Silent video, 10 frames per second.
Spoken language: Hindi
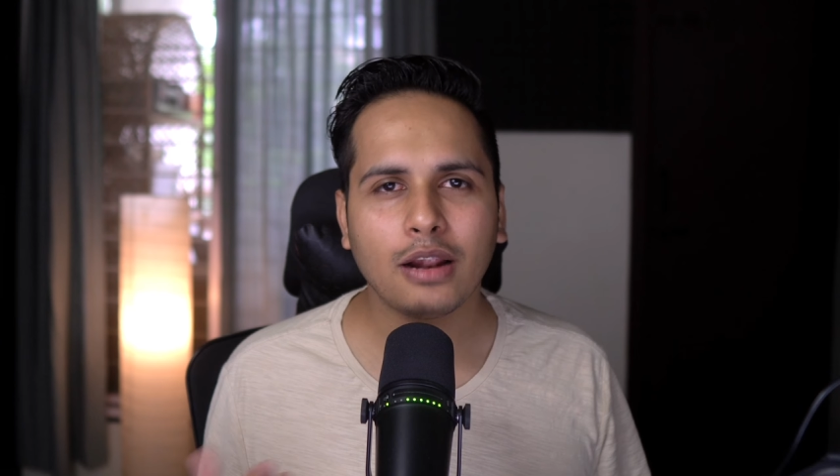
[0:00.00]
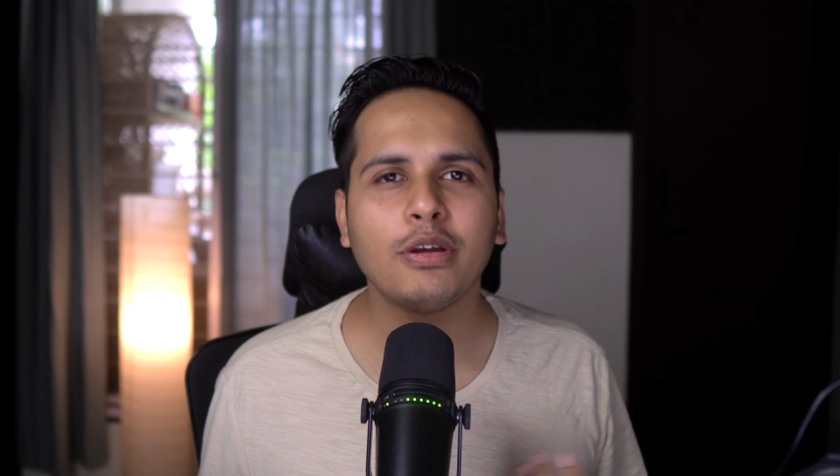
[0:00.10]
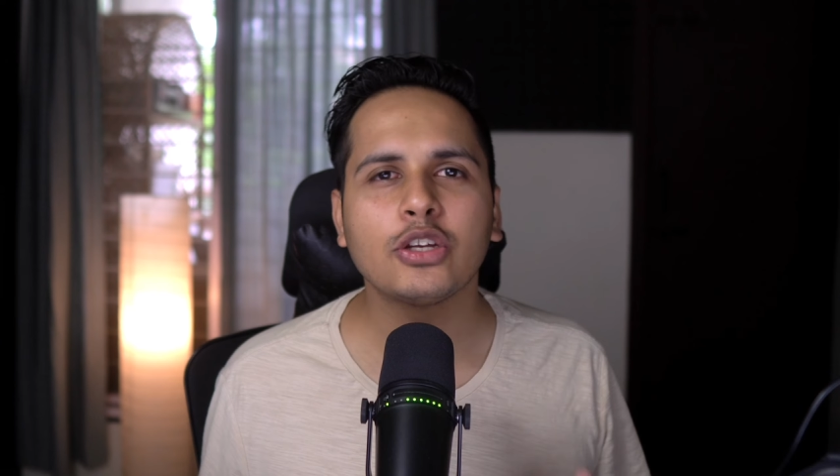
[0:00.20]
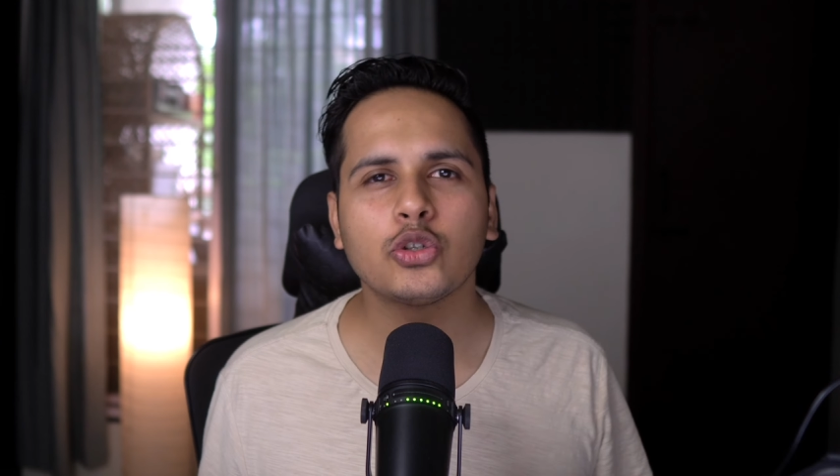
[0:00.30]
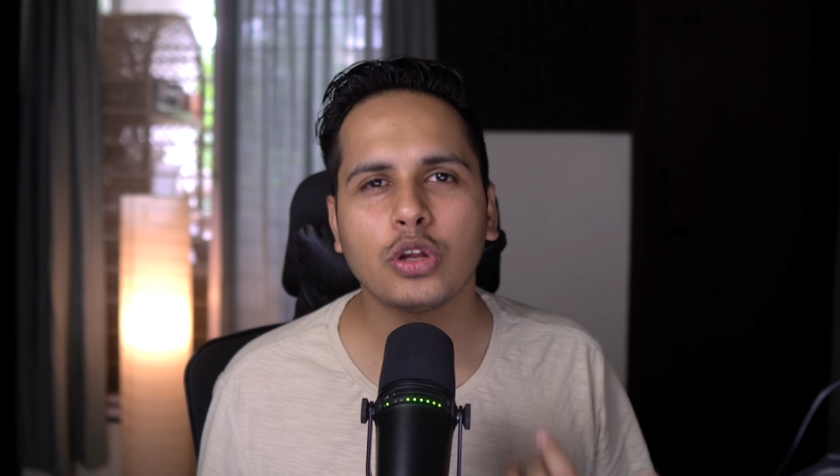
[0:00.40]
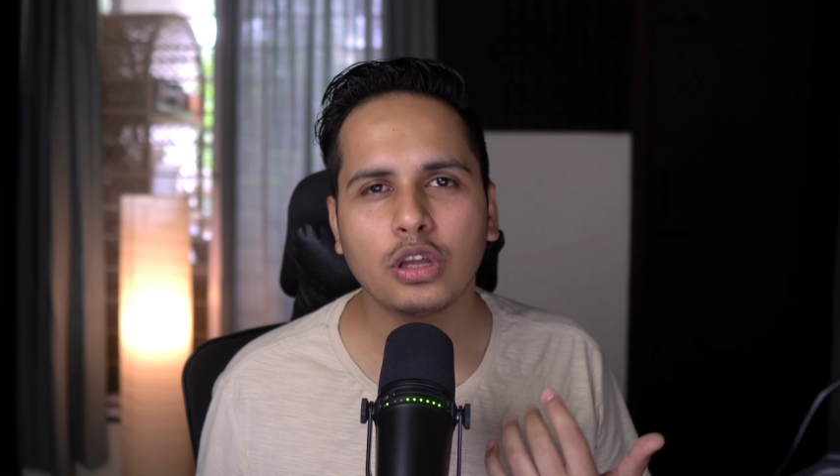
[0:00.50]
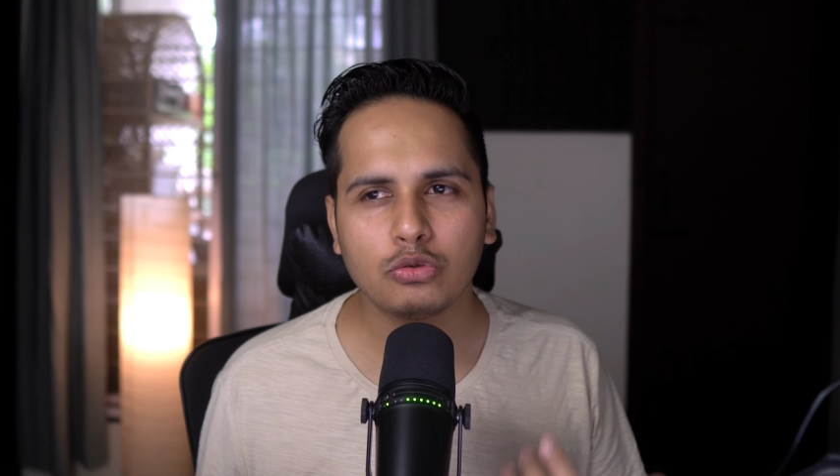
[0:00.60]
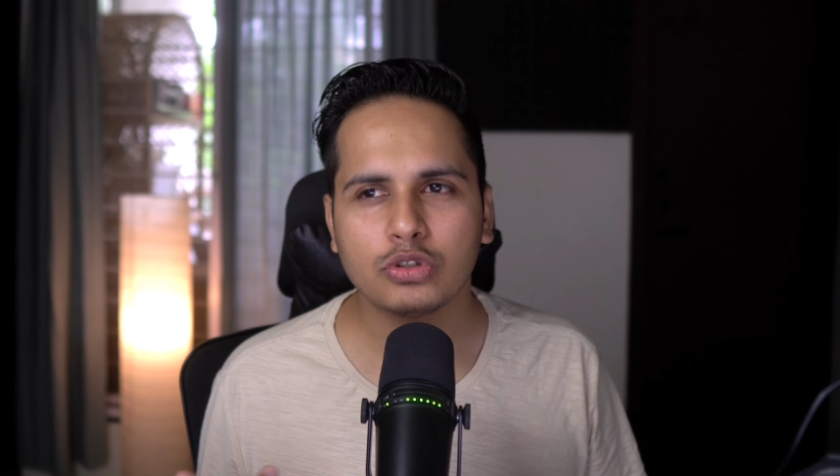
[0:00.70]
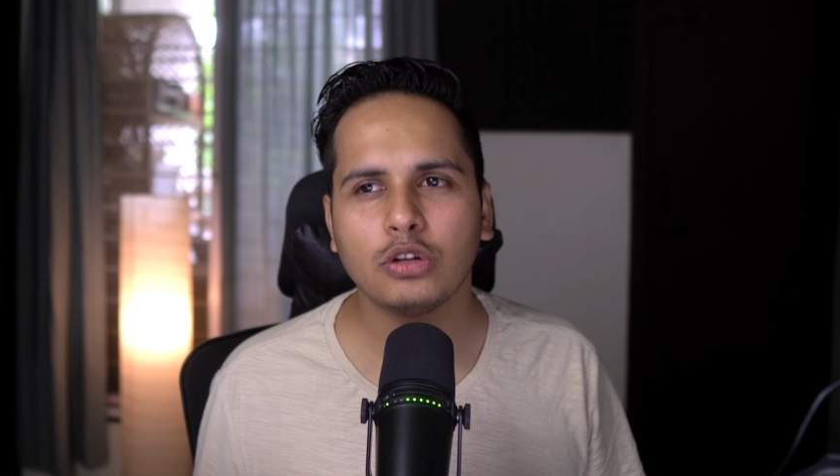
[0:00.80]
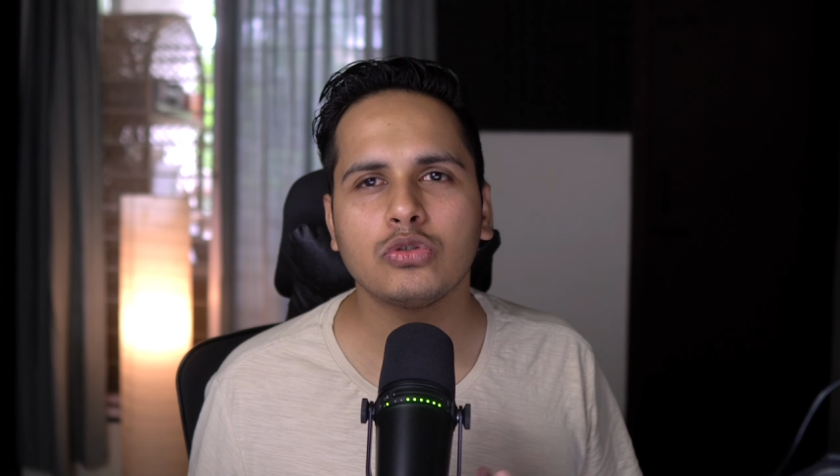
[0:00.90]
मेक श्योर कि
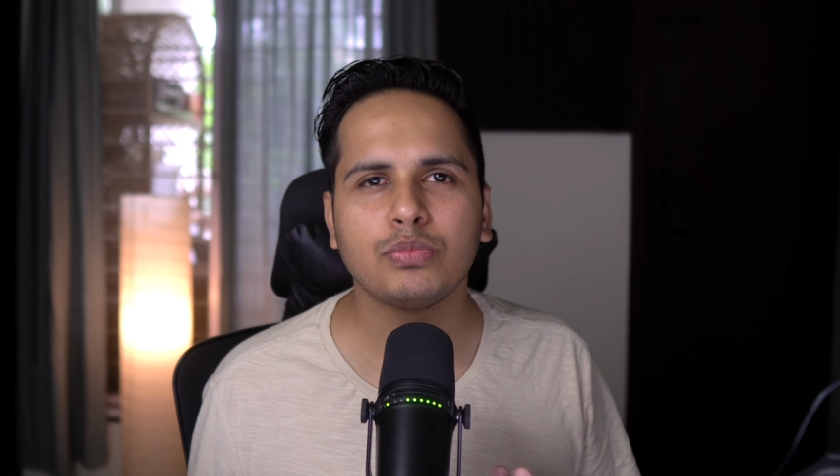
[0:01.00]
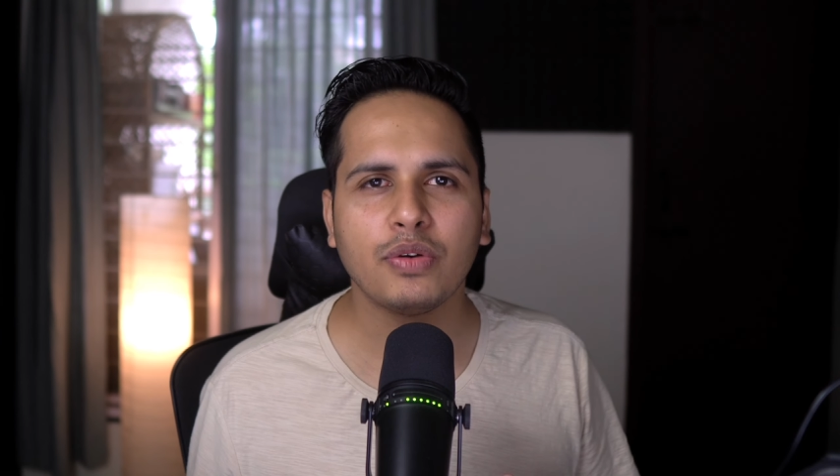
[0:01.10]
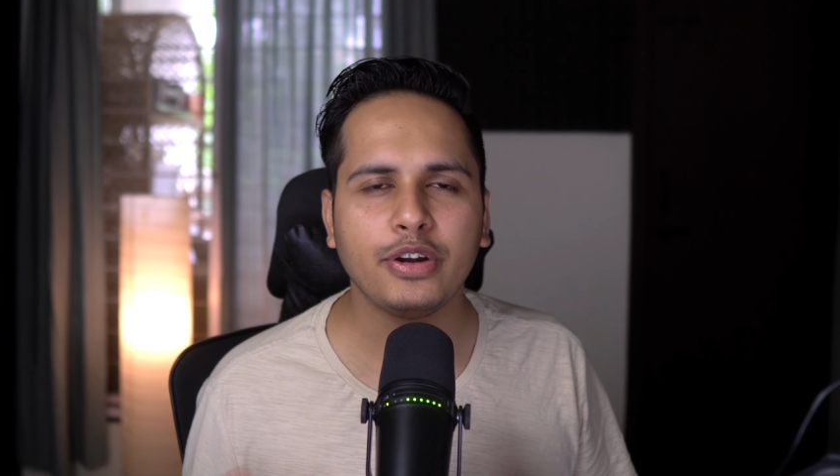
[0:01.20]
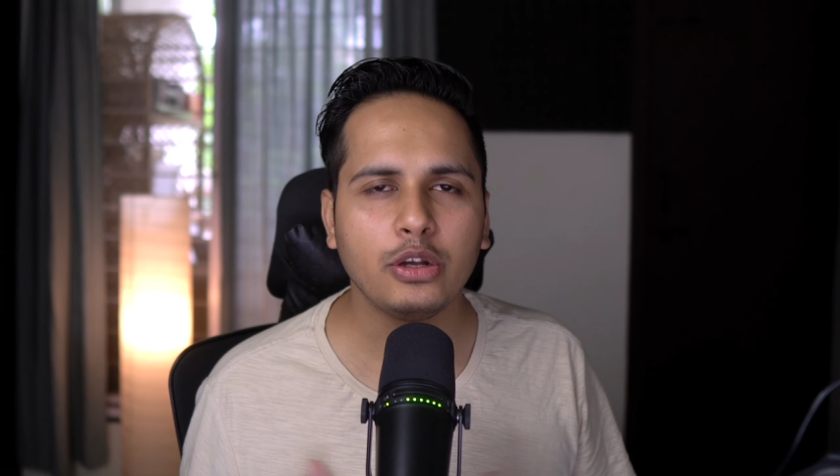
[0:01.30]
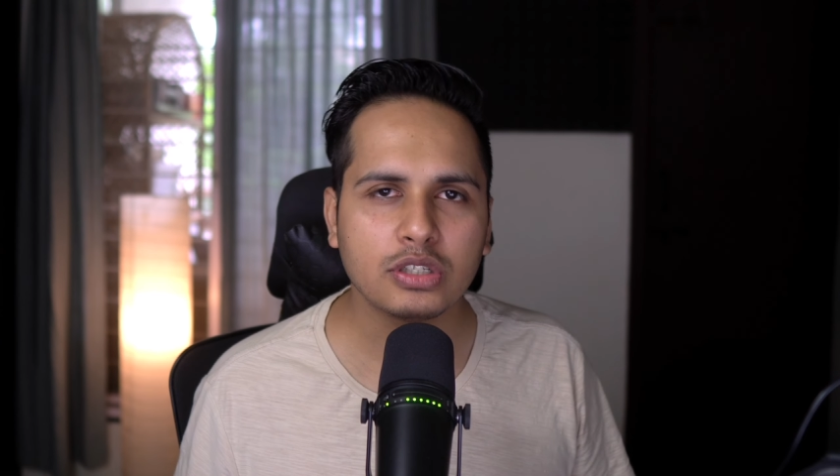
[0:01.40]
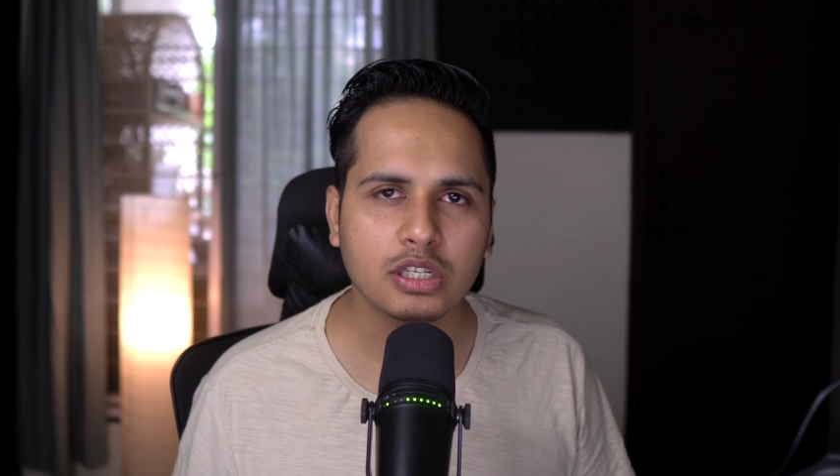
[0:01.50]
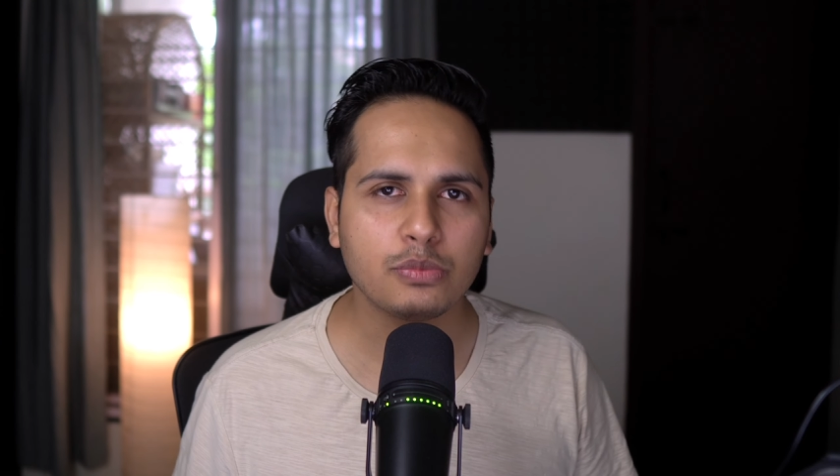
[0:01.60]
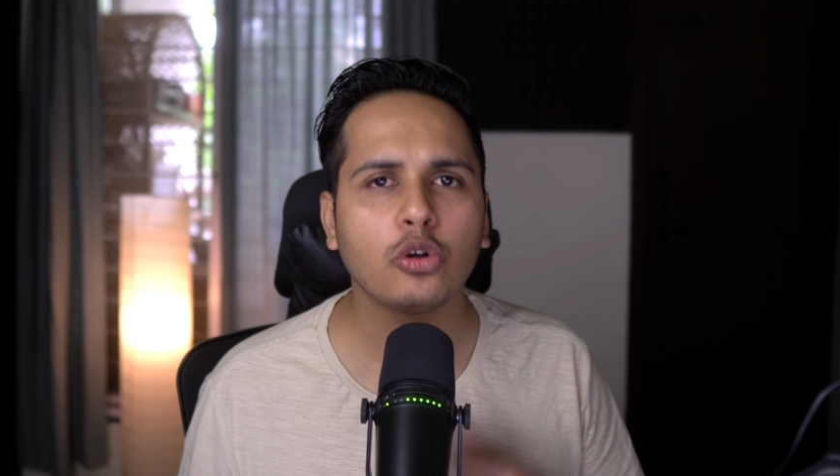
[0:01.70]
कुछ ना कुछ मैं वीडियोस एक्सप्लोर